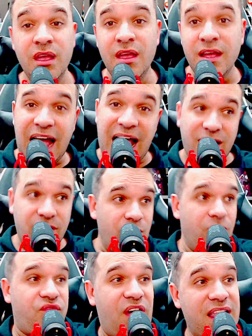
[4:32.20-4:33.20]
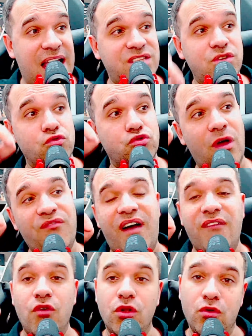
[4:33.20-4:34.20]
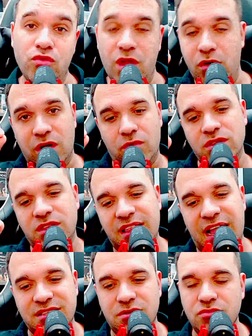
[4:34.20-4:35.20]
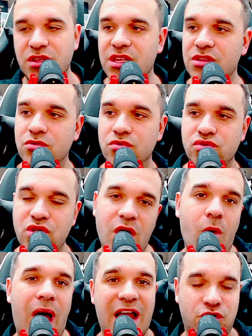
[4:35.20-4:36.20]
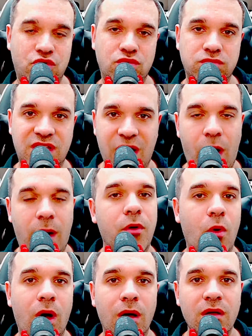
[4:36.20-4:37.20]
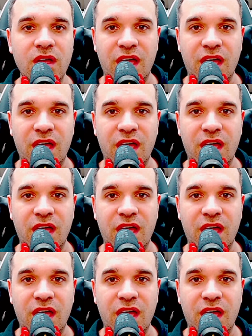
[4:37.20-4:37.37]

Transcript: cara, vamos falar se eu sou a favor ou não da contratação do Edenilson. Eu acho que é uma boa.